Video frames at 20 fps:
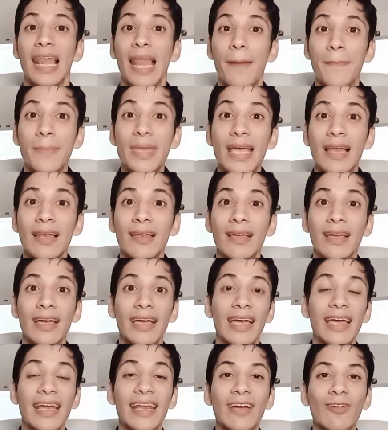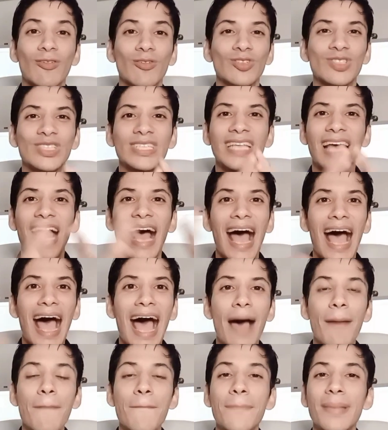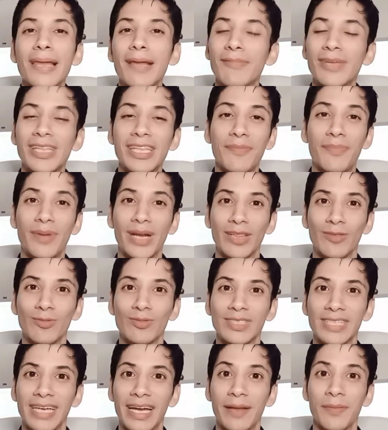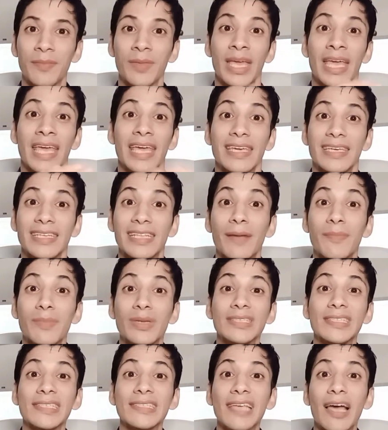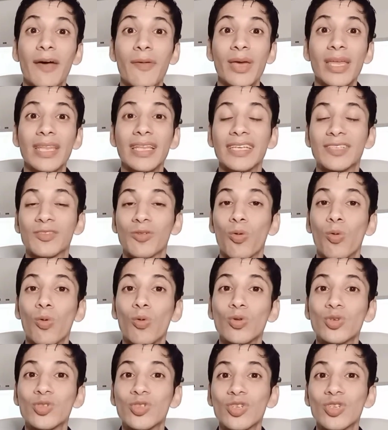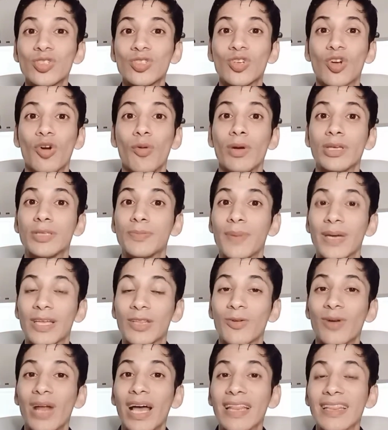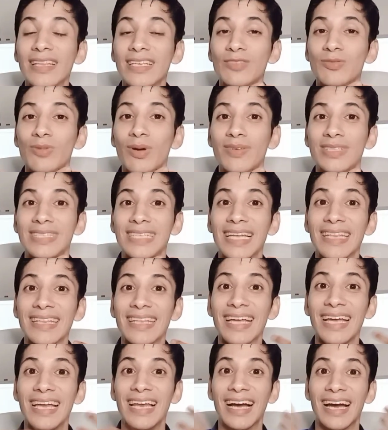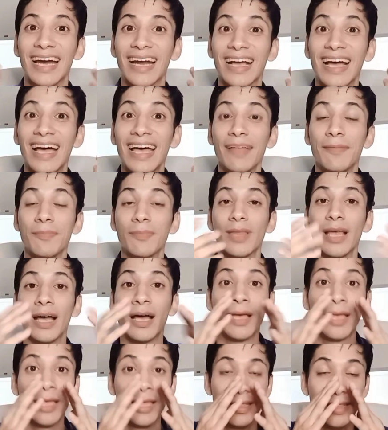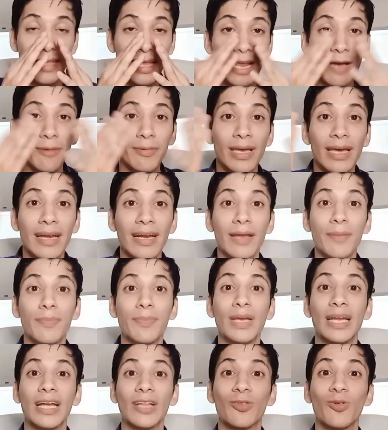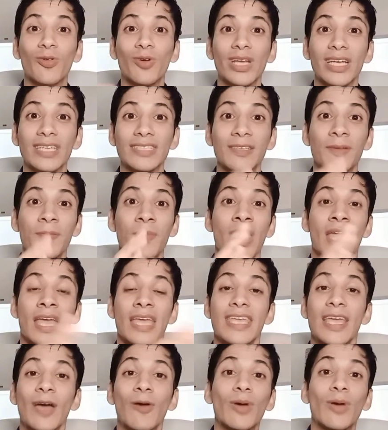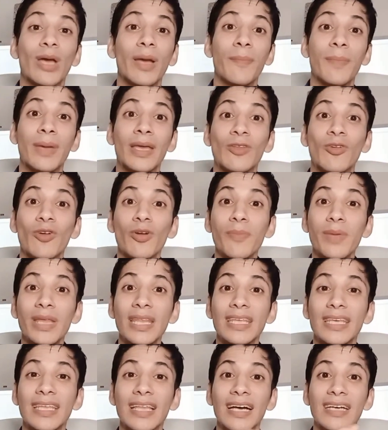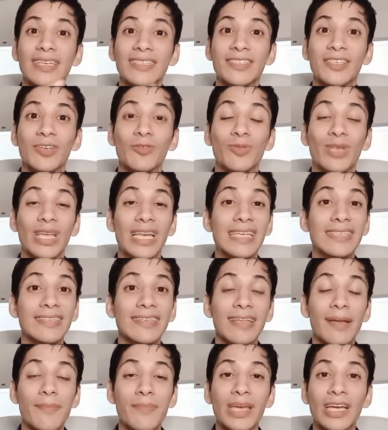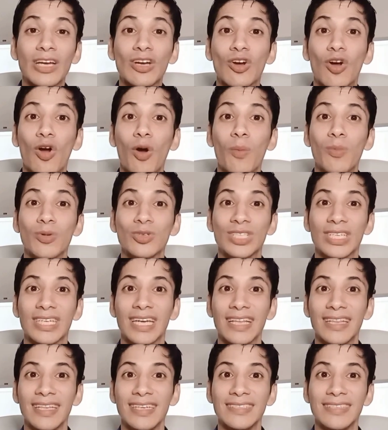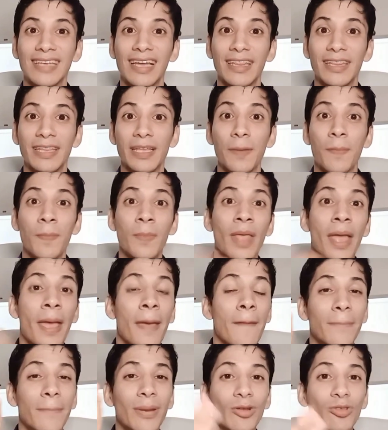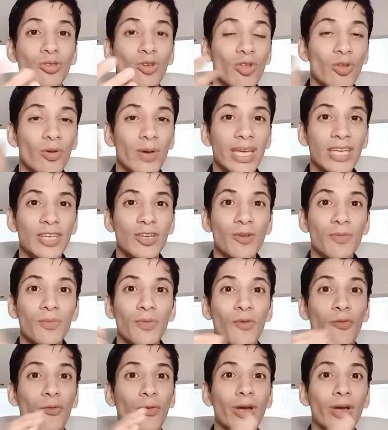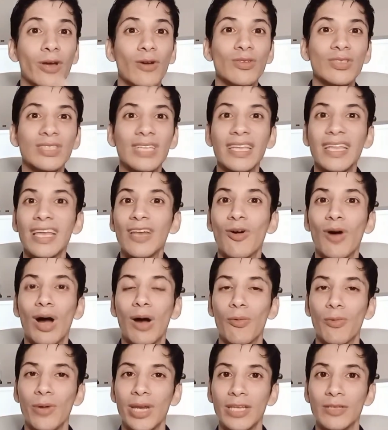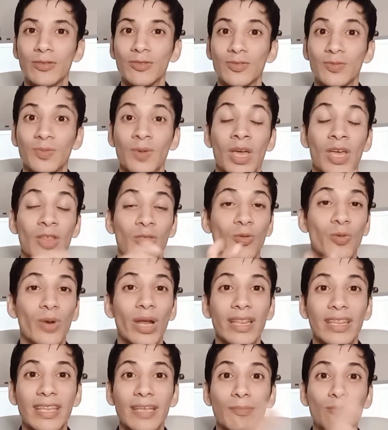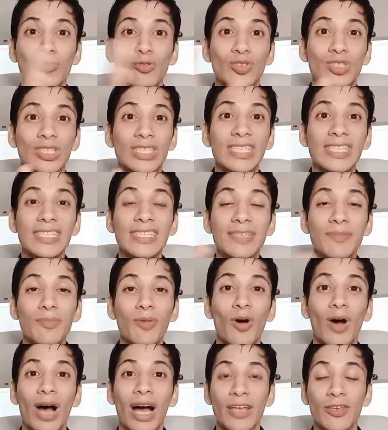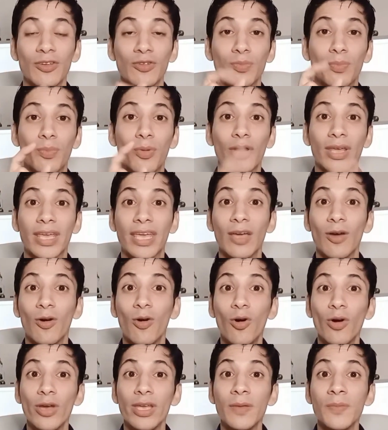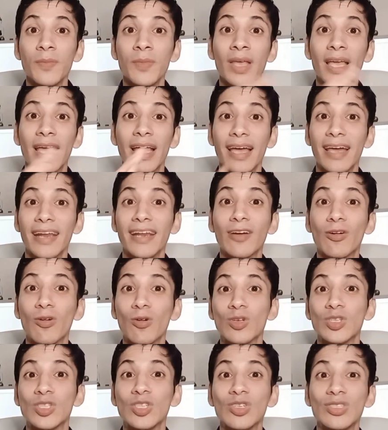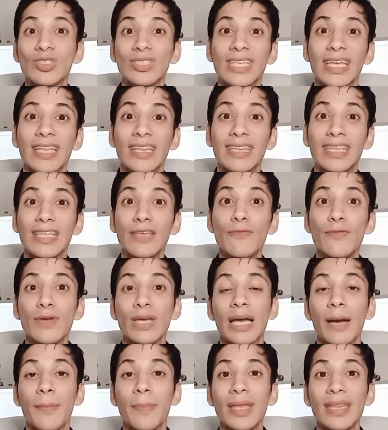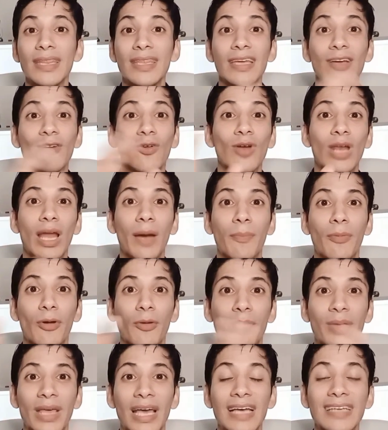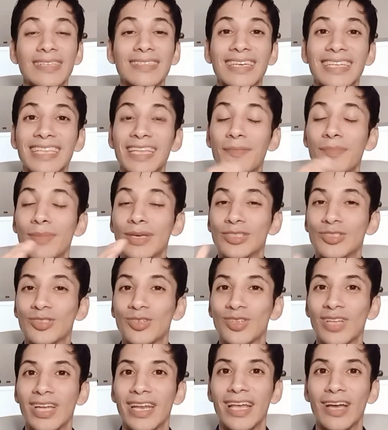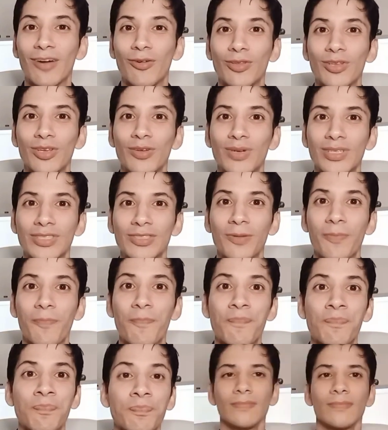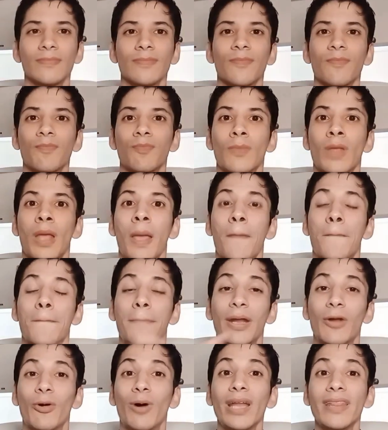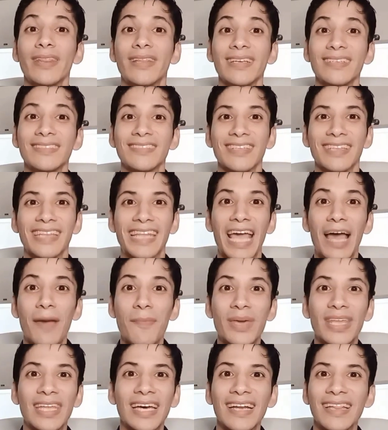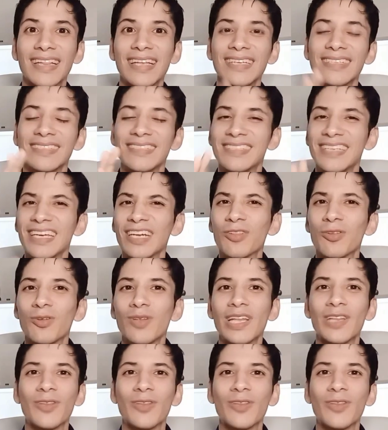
La miel es reconocida ampliamente para endulzar y también se sabe de sus usos como expectorante y suavizante de la garganta, de las vías respiratorias, y aunque en menor medida se utiliza también como cicatrizante. Pero todo ello fue cosa de los abuelitos durante muchísimos años, porque hoy es reconocido científicamente con las propiedades que te mencionaré a continuación. Pero antes, déjame darte ciertos